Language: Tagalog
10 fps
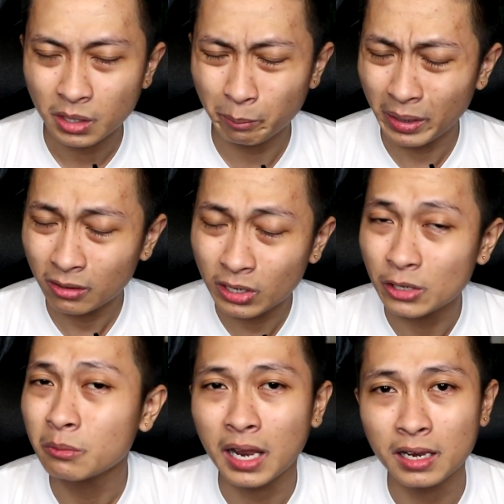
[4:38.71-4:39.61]
Meron
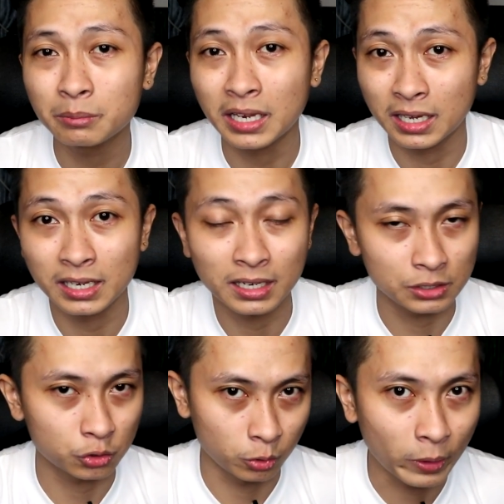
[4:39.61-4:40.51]
kayong malalim talaga na
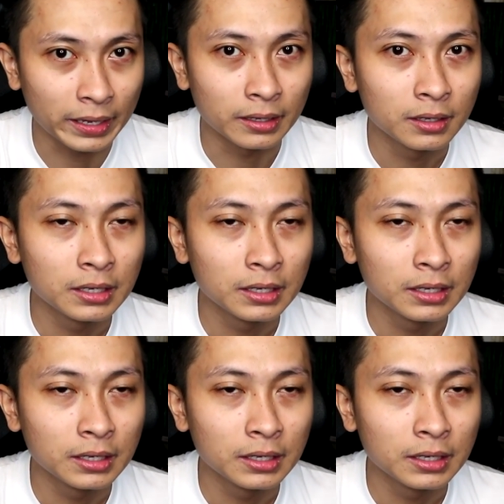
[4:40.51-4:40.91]
reason why.